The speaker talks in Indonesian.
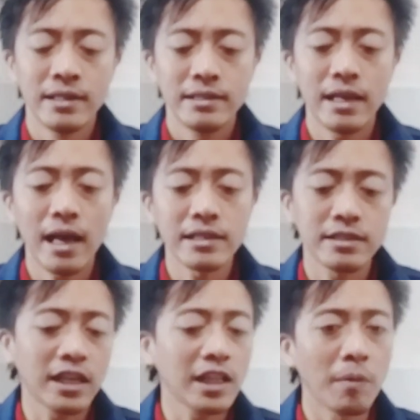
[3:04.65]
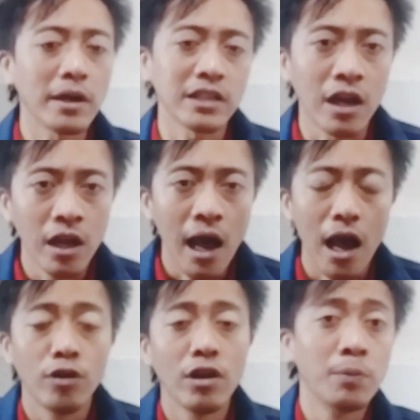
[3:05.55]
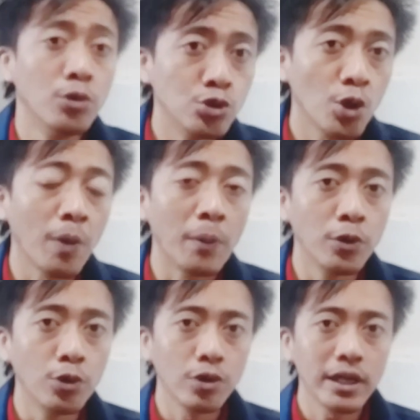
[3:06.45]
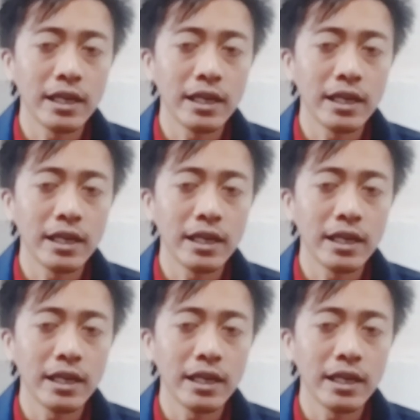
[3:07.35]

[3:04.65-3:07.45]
Ya sedikit memaksa. Ayolah bu, coba bu,